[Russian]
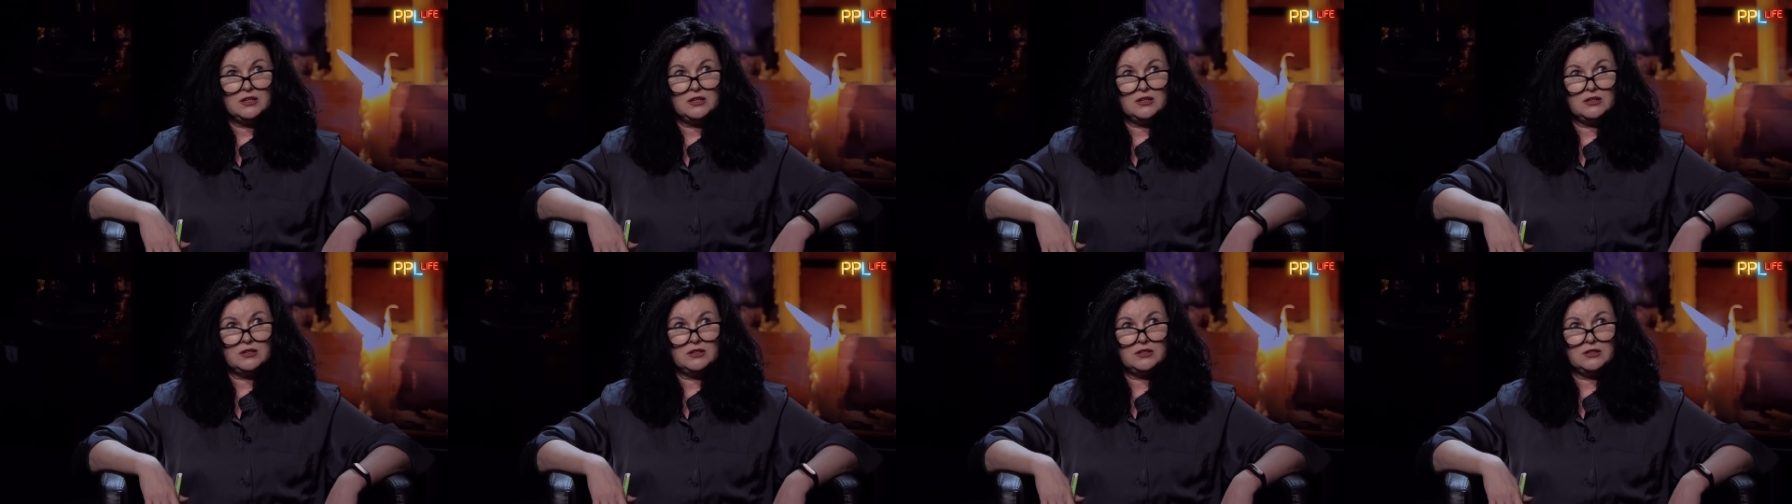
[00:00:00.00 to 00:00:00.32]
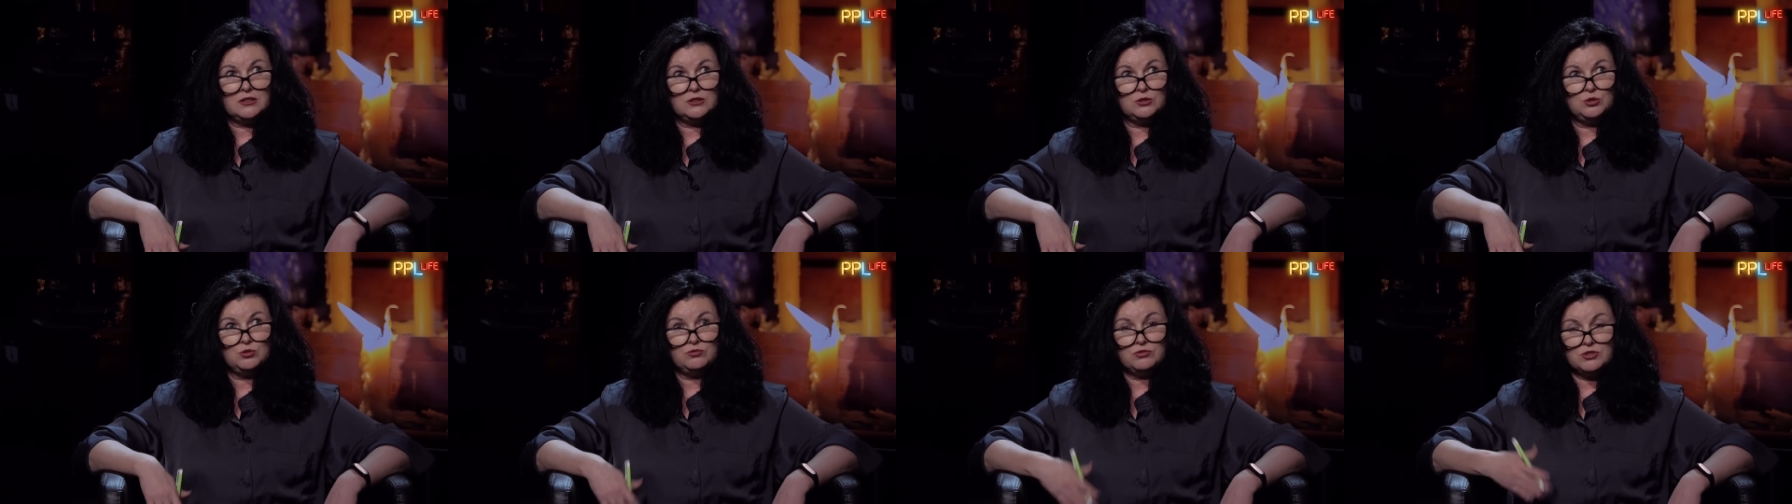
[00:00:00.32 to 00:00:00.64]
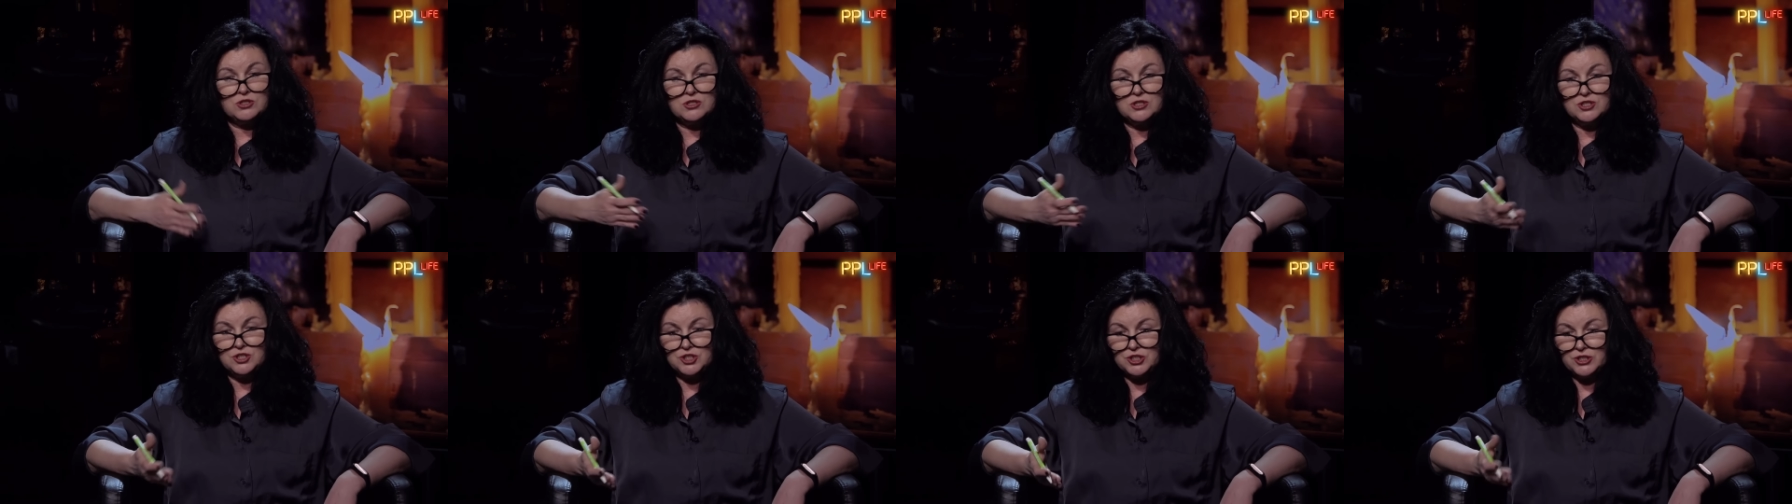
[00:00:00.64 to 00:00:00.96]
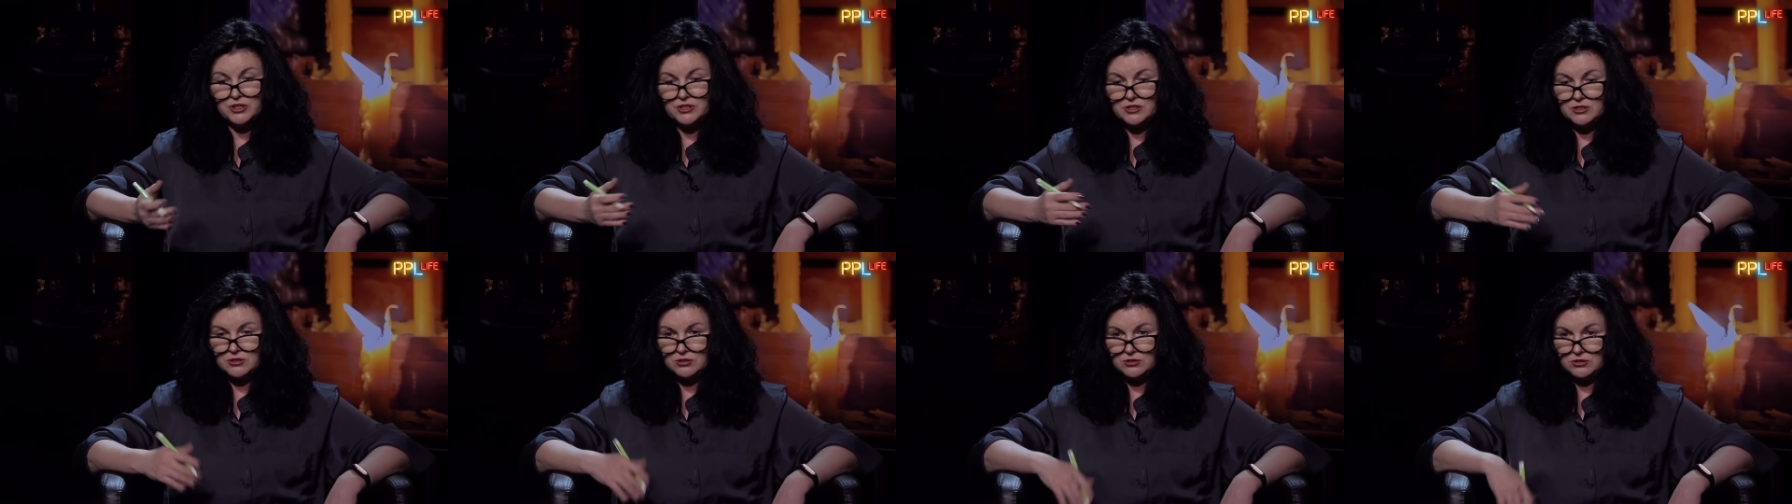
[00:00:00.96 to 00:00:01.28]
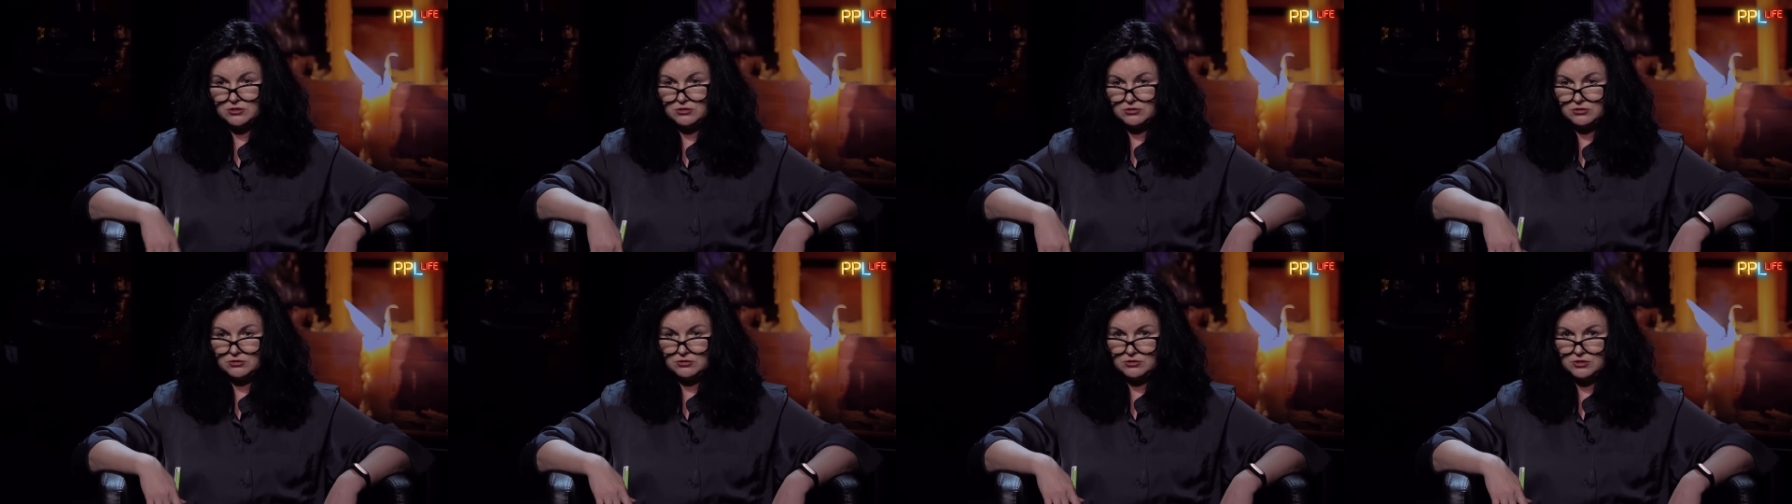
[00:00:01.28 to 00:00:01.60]
а, ну вот сейчас,
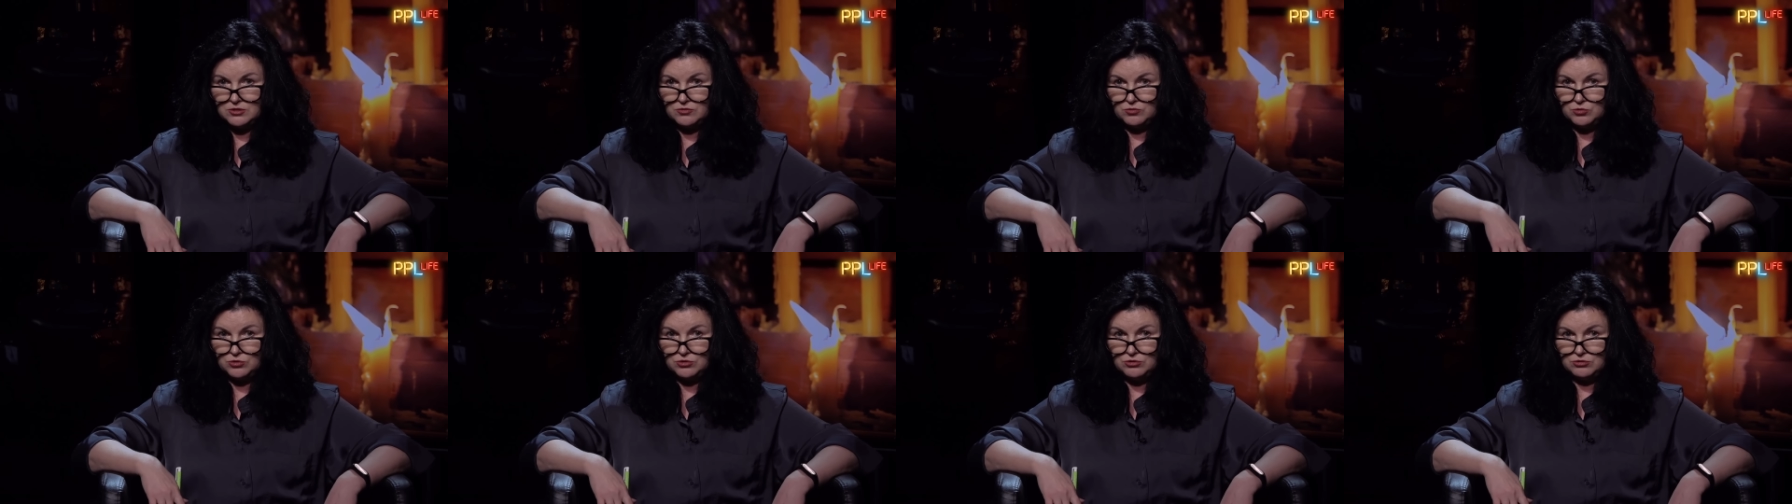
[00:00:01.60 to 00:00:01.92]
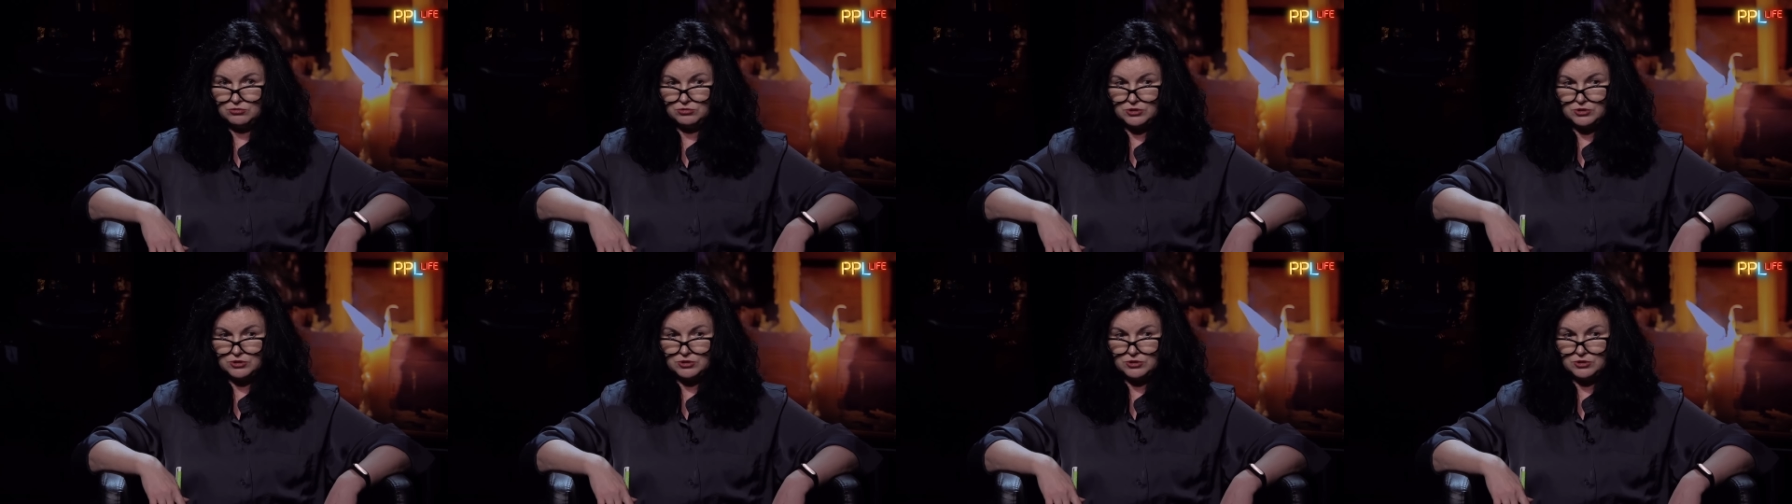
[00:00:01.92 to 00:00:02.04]
э, сегодня